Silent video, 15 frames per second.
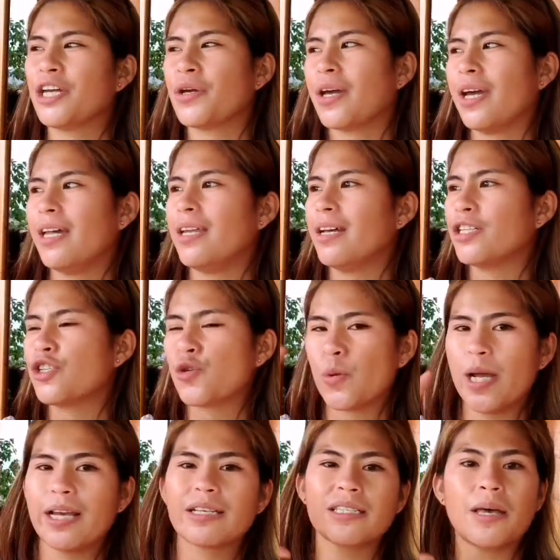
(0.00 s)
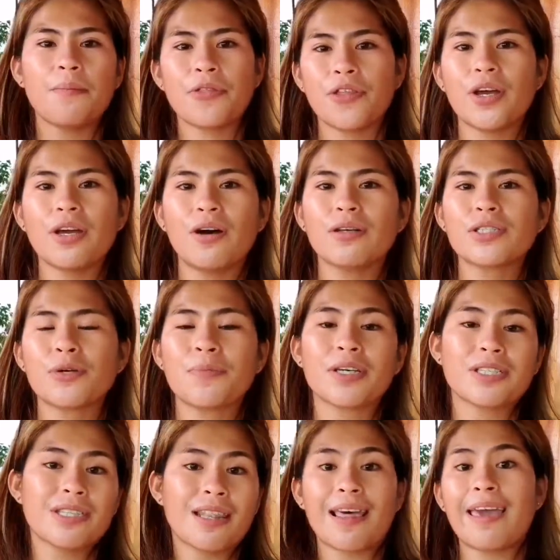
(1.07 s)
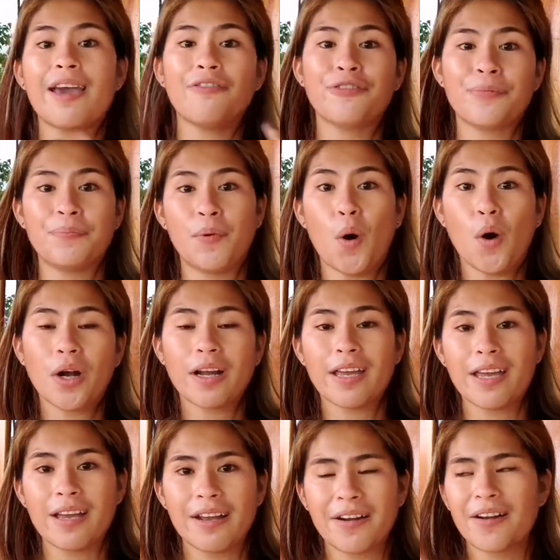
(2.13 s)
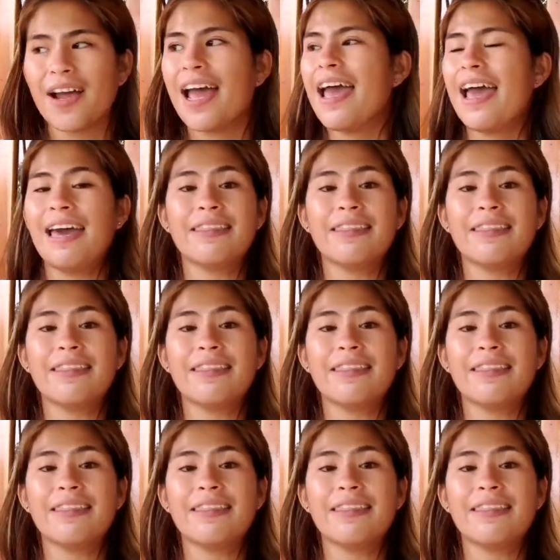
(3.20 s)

you can uh, drink something also because they have a bar here